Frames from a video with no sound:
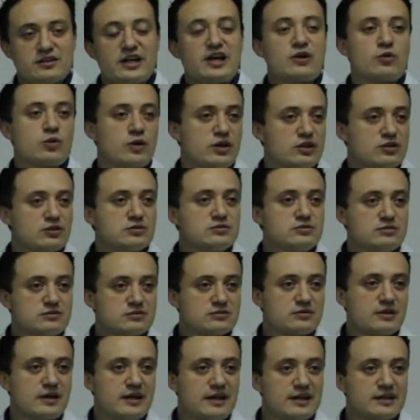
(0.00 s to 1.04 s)
de acuerdo
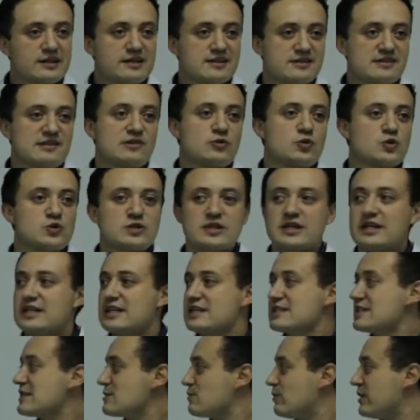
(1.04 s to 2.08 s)
al que se use
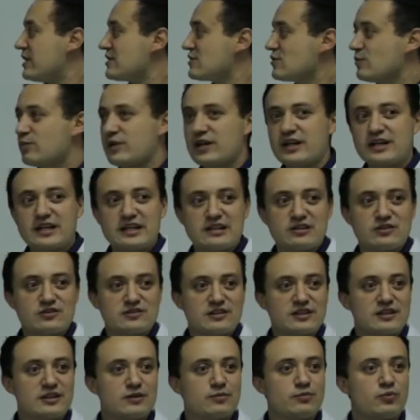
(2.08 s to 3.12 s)
en ese espacio para que el
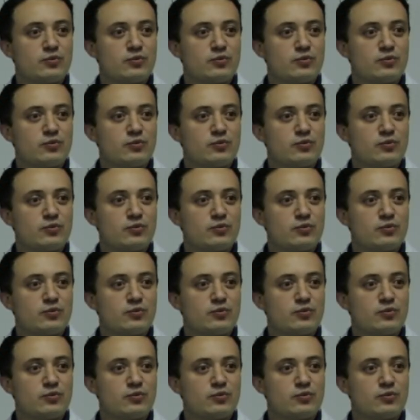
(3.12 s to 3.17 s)
docente